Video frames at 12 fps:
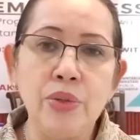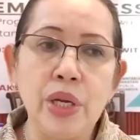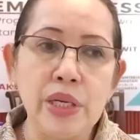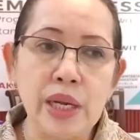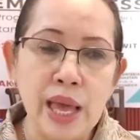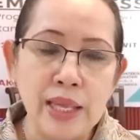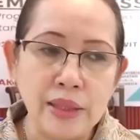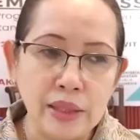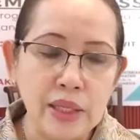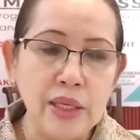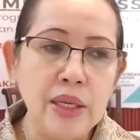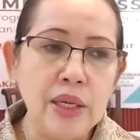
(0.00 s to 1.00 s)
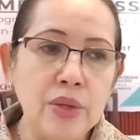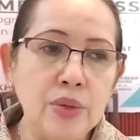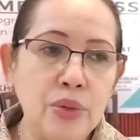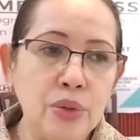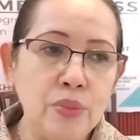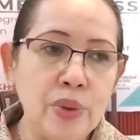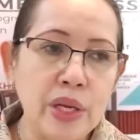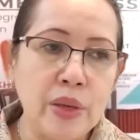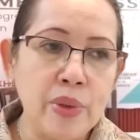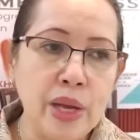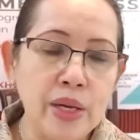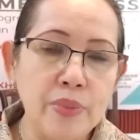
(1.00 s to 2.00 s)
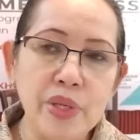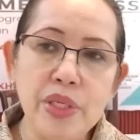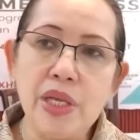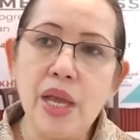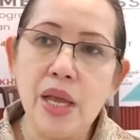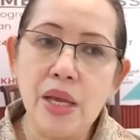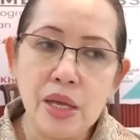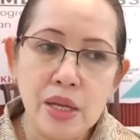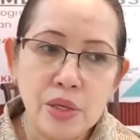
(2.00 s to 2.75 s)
juga dilatih untuk bagaimana bisa